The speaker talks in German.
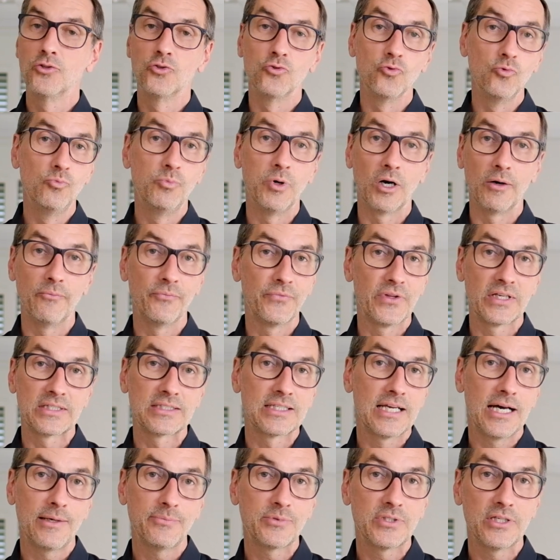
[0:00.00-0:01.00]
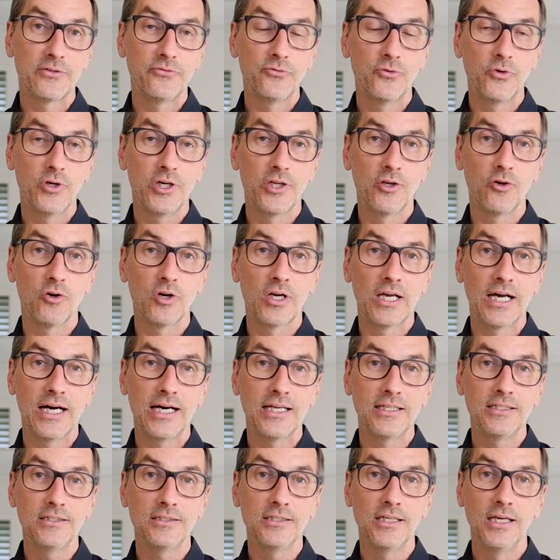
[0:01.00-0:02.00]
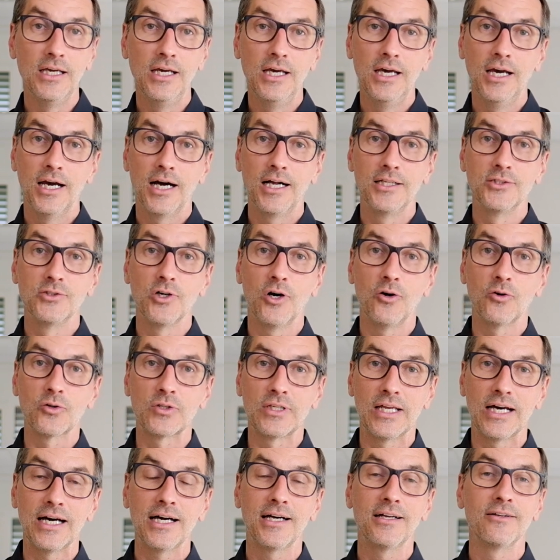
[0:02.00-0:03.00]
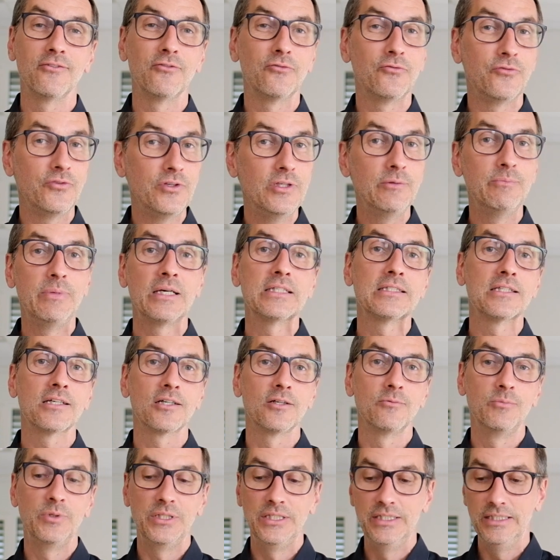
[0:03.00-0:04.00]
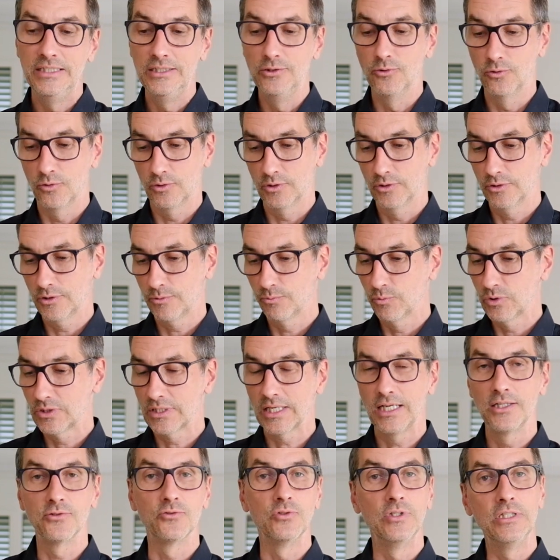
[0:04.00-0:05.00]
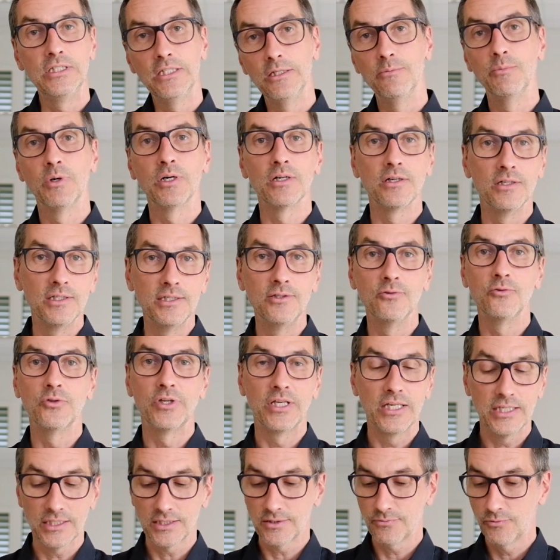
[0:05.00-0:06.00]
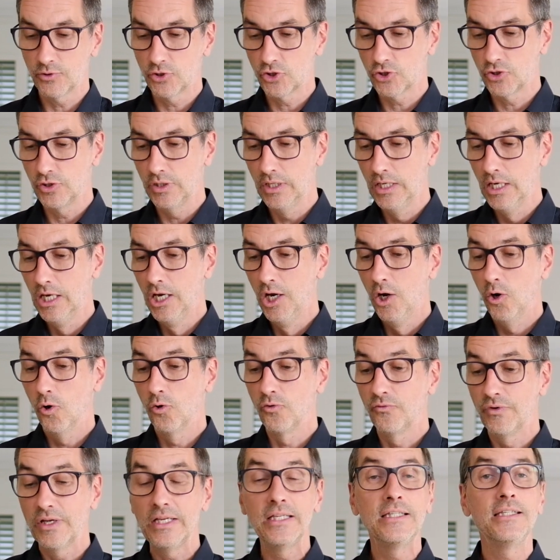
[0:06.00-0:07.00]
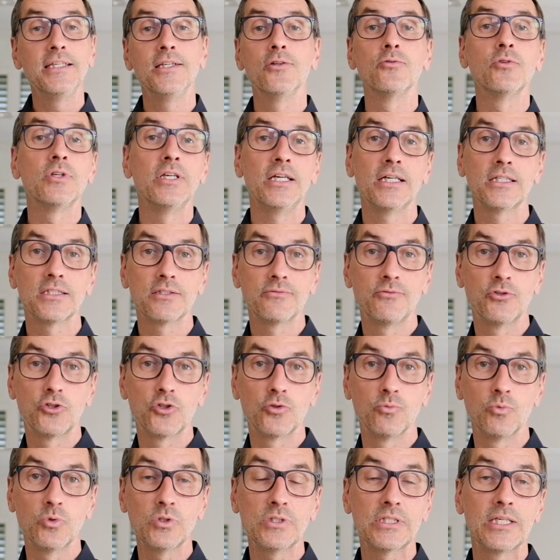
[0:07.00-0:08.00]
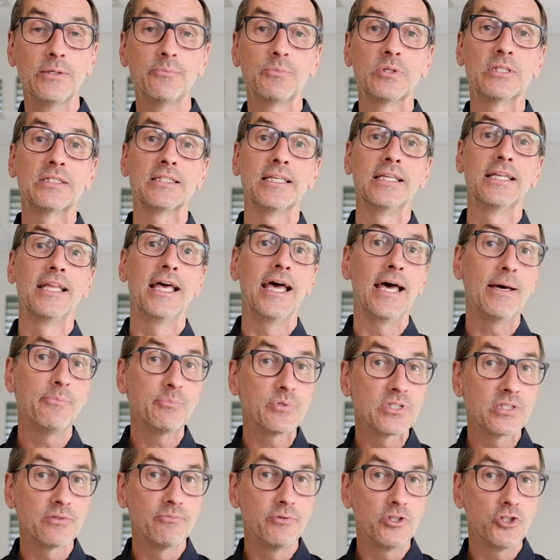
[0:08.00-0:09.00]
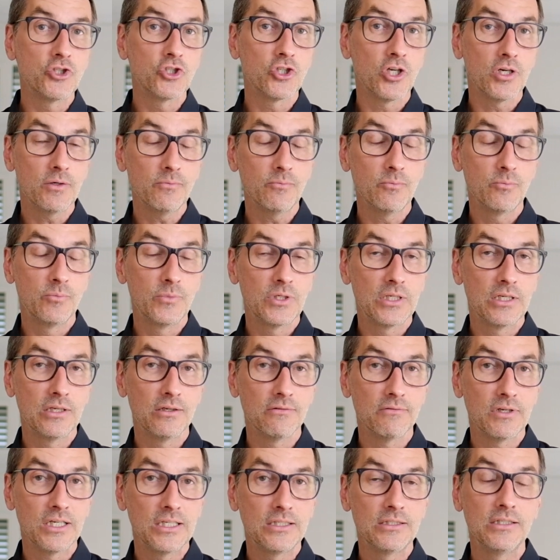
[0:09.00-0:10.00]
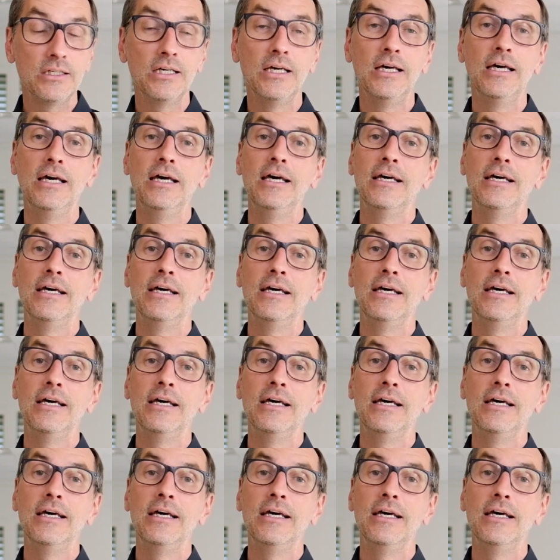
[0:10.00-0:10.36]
Super, das gab es ja vorher noch gar nicht. Also auch da viel bessere Bedienung. Ne? Ich musste also nicht immer hin und her switchen. Und wenn ich hin und her switchen muss, gibt es den App-Switcher mittlerweile.